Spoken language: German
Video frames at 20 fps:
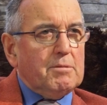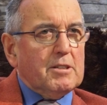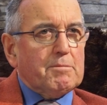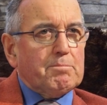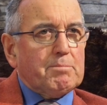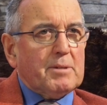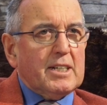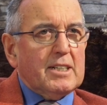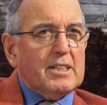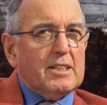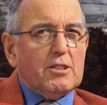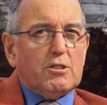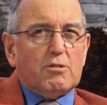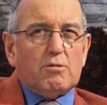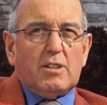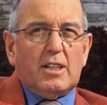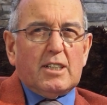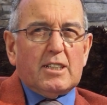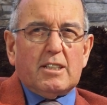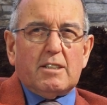wird brennen,
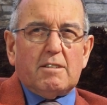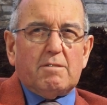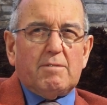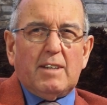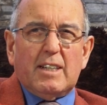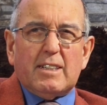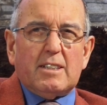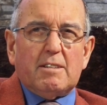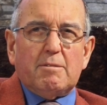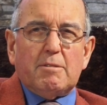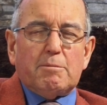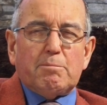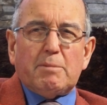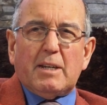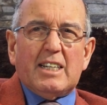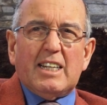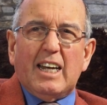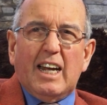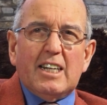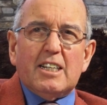sogar das Wasser wird
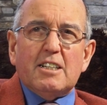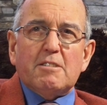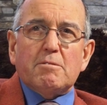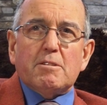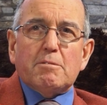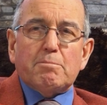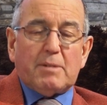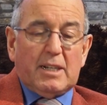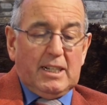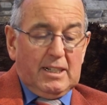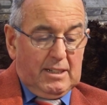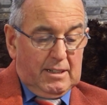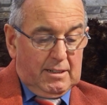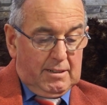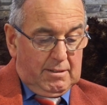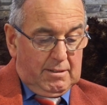brennen, alles wird brennen.